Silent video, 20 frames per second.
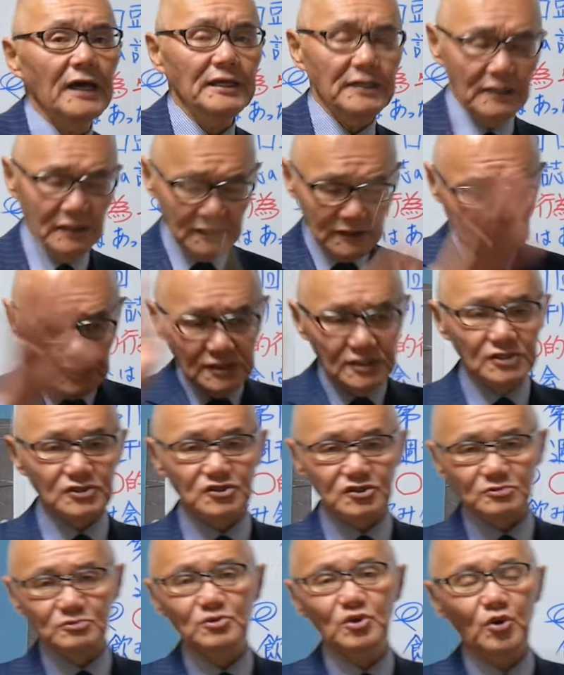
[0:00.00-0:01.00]
い事
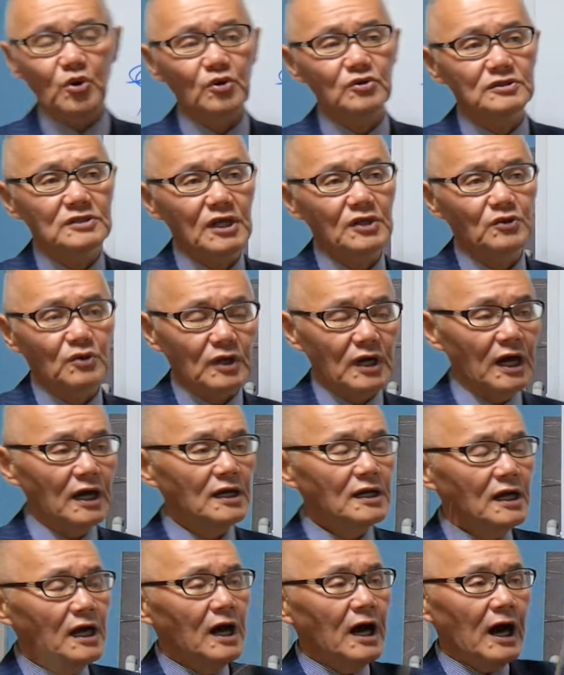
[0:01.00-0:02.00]
実無根なのか、
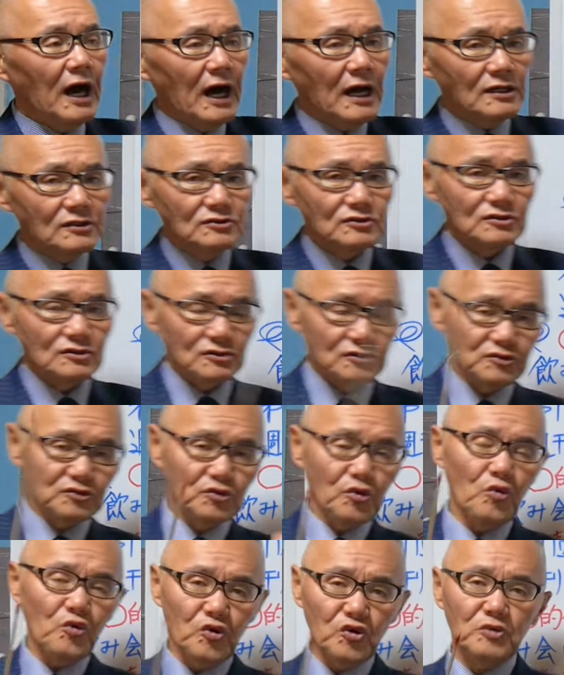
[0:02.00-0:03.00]
ある
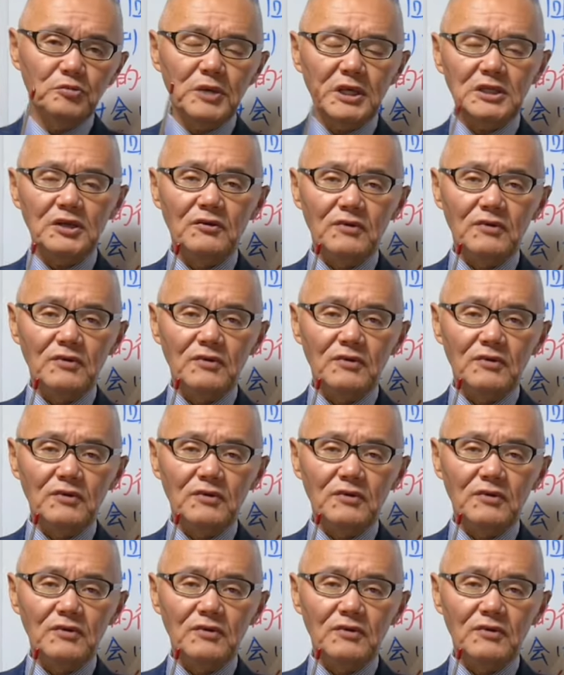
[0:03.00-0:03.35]
ところまで